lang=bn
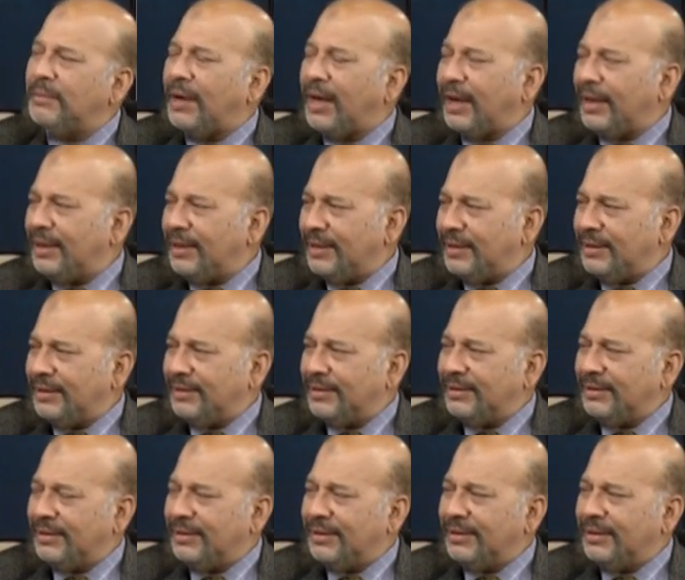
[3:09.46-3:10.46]
ভাই
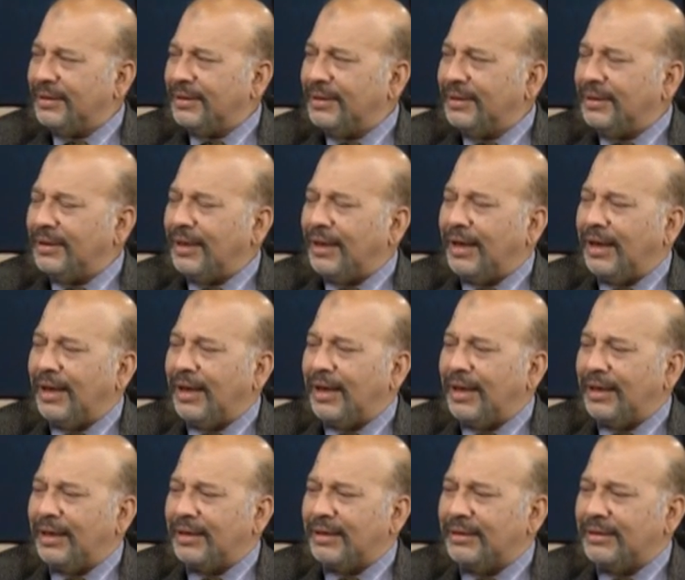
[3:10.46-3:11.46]

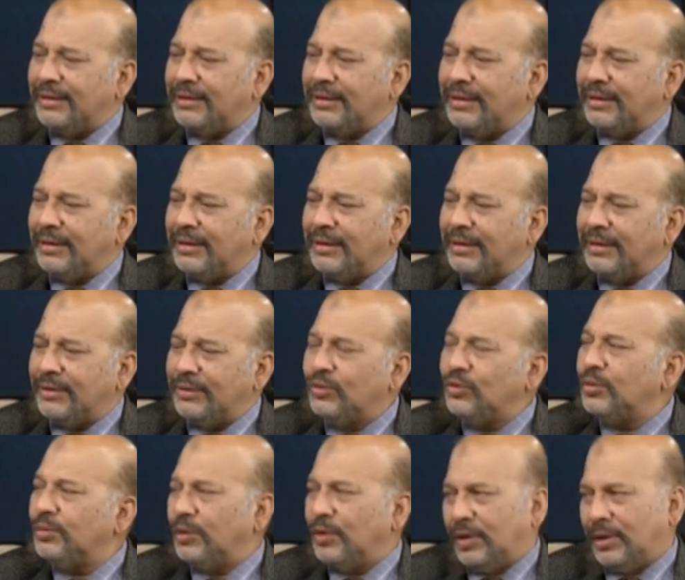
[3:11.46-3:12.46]
আর দু
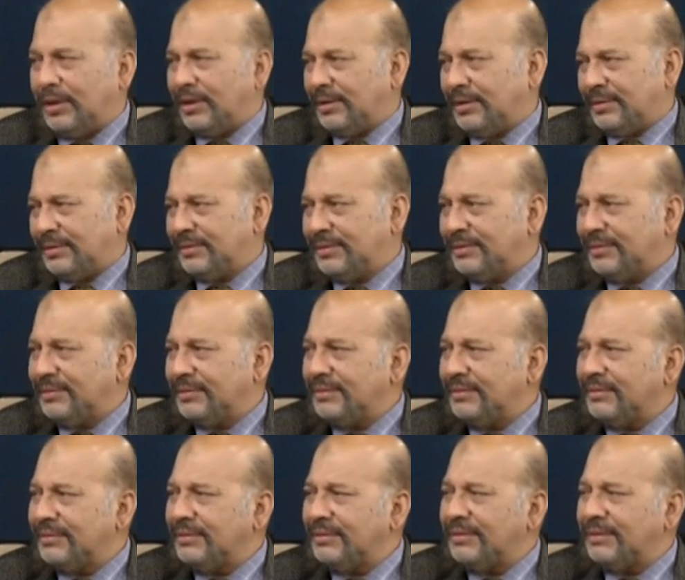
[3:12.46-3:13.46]
বোন
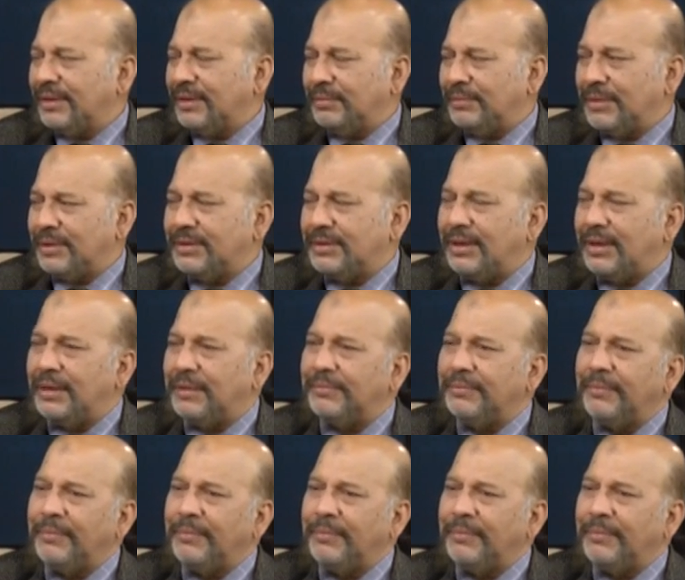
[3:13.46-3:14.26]
আমরা ছিলাম